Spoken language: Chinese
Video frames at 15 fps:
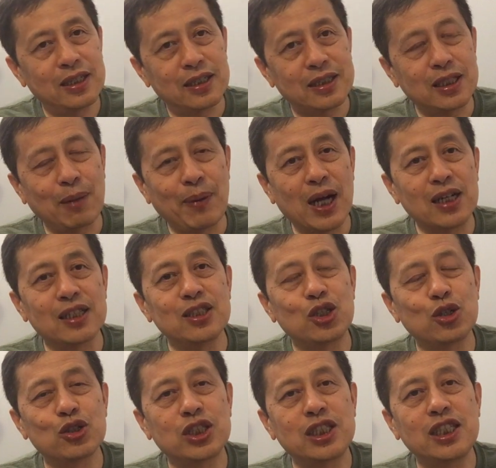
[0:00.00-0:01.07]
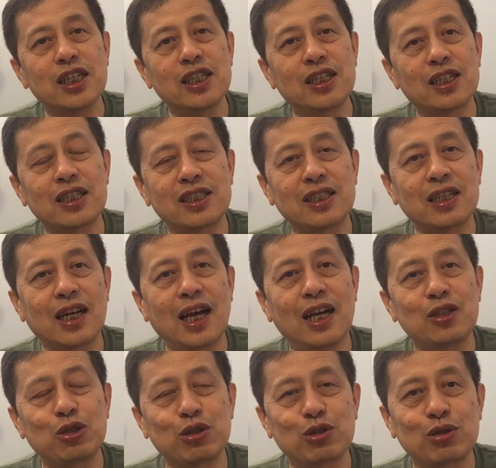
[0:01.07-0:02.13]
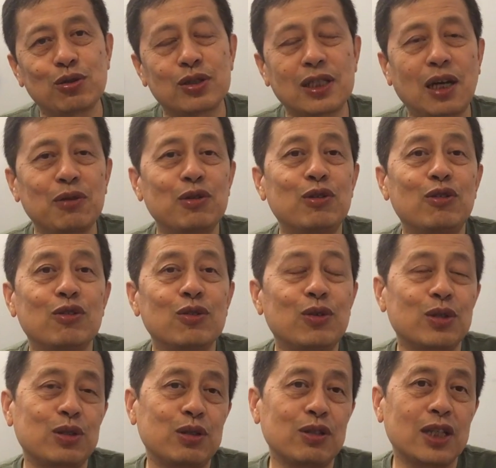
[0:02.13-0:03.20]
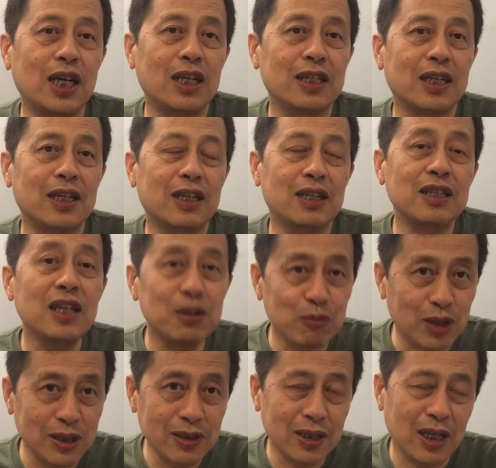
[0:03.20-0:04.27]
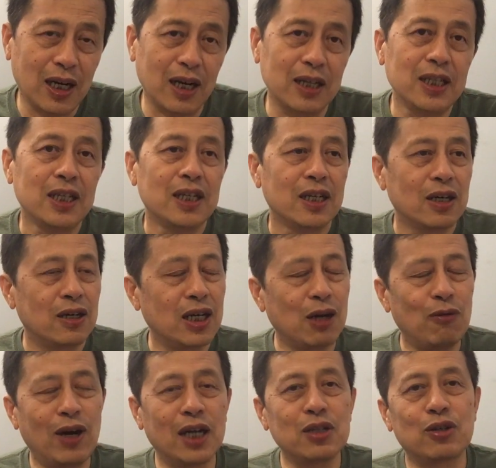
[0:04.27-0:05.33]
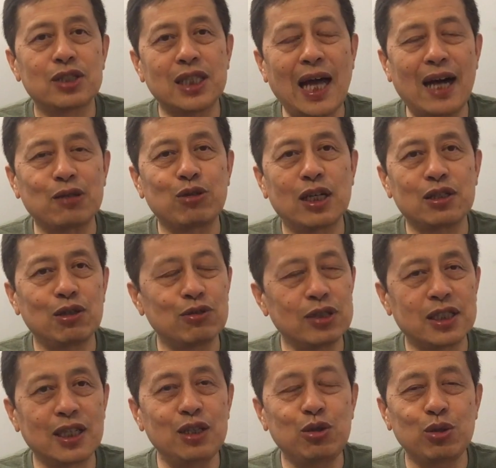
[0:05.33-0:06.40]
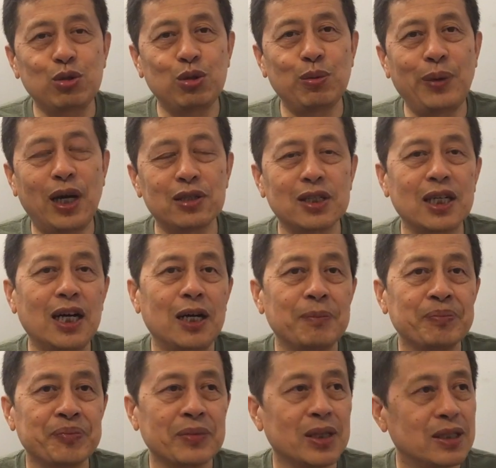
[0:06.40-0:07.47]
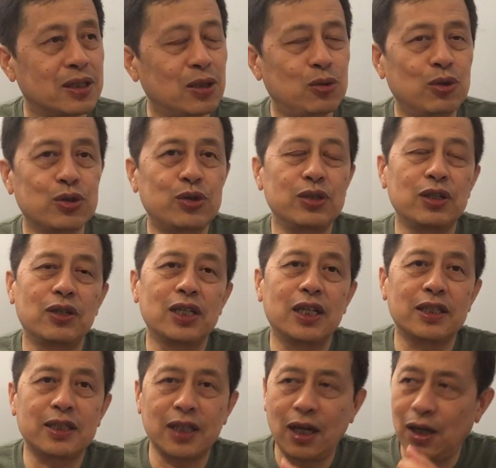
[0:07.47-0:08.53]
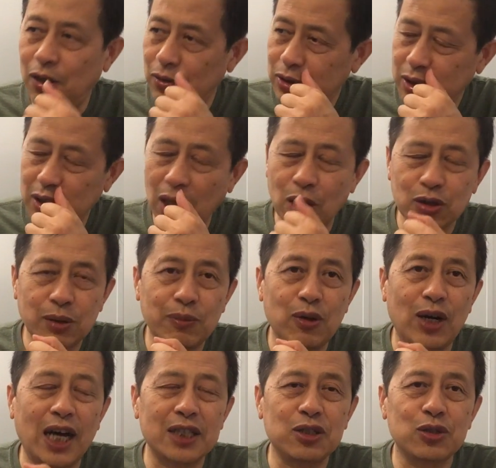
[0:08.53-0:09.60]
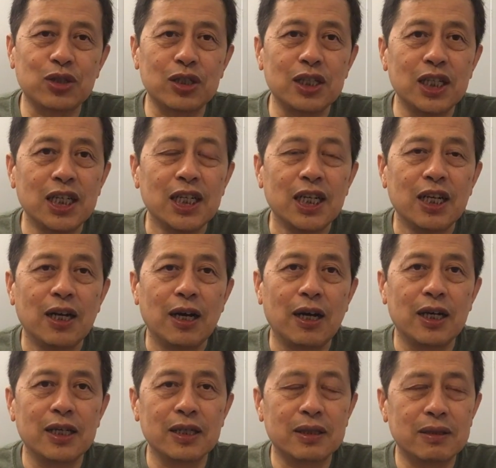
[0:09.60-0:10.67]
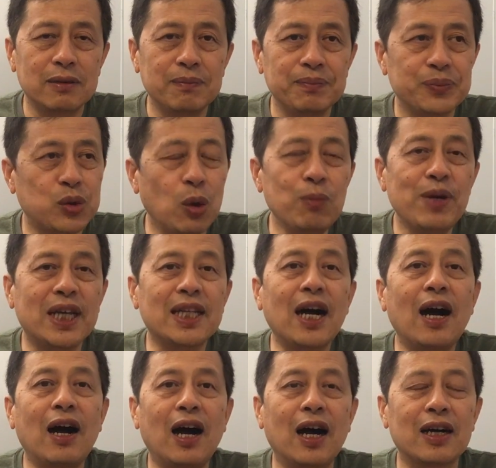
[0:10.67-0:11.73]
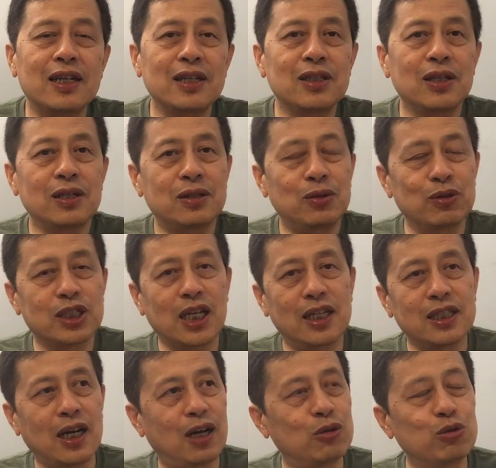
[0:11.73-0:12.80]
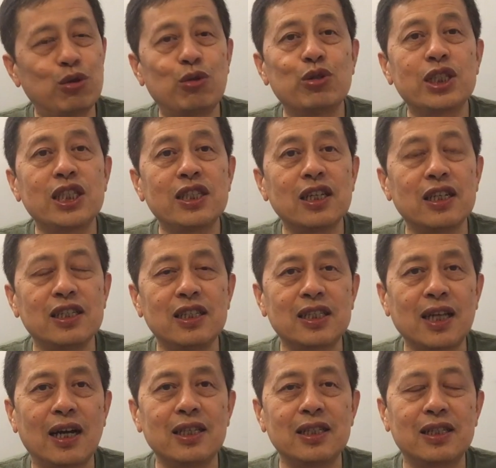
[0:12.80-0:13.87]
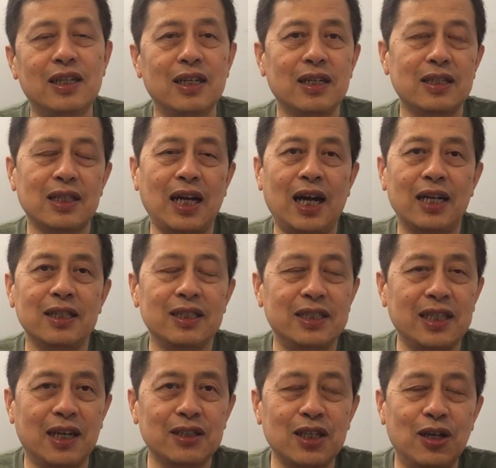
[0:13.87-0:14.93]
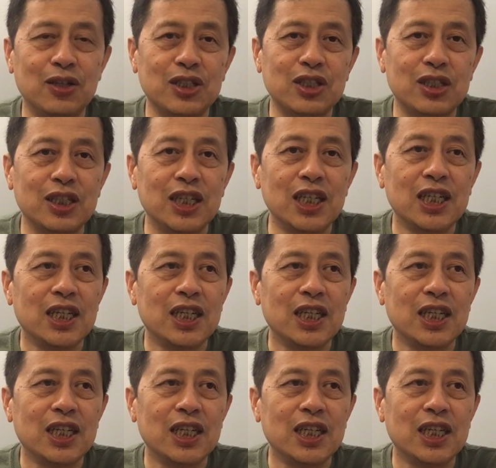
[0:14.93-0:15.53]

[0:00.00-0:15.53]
这帮人就集合了起来，去说张文宏过去的那个论文啊。后来网友查出来，说是谁去举报的呢？是过去有一个赵什么华，就是东北的啊，跟共产党胡锡进一唱一和。他的讲到的是，